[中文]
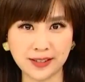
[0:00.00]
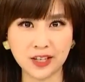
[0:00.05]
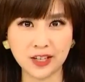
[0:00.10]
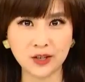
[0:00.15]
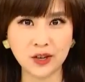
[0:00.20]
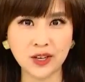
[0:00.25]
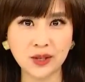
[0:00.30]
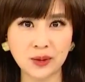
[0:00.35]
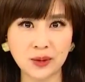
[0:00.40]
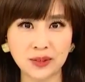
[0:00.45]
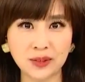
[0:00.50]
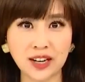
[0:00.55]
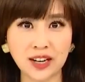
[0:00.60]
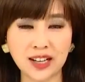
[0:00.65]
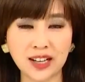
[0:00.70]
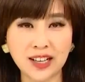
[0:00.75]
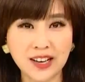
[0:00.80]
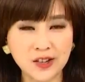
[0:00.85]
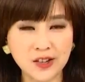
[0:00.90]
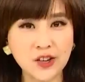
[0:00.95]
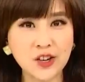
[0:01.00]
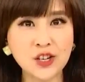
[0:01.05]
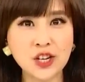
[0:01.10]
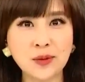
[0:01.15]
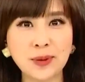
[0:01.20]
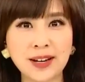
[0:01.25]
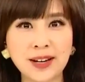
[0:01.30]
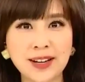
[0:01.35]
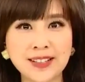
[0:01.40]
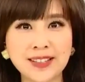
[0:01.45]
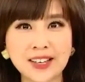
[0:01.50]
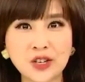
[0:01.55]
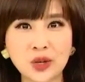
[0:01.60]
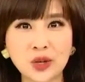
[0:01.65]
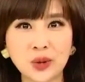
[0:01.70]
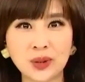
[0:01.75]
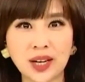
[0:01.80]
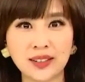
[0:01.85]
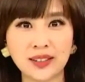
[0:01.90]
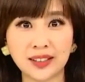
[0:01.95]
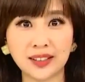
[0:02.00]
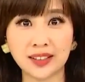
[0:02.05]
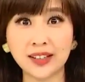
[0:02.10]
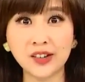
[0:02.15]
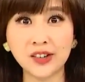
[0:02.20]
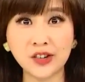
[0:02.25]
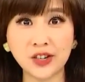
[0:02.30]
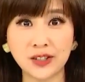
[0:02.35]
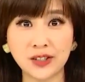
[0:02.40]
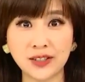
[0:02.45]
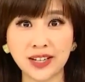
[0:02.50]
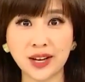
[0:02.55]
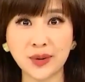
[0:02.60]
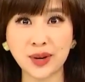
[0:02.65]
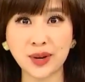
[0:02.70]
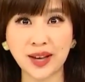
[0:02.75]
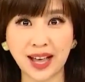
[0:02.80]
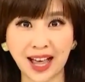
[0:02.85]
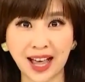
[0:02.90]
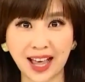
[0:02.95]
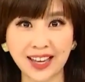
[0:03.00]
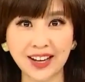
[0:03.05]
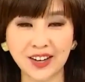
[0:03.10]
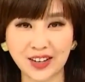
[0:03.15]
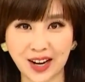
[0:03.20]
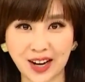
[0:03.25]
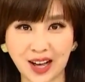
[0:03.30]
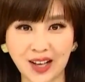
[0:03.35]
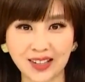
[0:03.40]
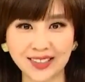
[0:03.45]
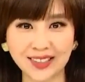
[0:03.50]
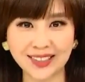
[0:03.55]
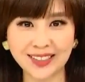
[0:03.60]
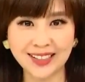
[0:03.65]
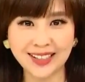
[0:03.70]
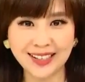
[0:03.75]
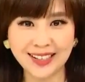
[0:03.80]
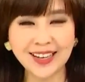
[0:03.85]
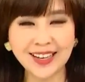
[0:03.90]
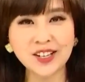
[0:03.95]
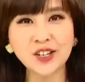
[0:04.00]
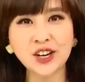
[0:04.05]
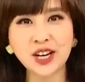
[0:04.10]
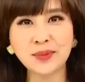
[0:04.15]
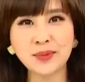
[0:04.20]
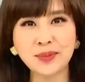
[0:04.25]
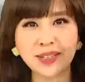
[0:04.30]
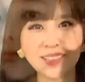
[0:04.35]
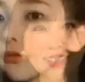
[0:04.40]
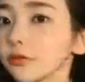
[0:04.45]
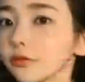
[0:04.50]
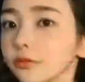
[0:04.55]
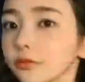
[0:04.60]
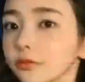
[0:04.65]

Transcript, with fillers: 丝追踪量，甚至比已经出道的歌手、演员还要高。像这一名呢，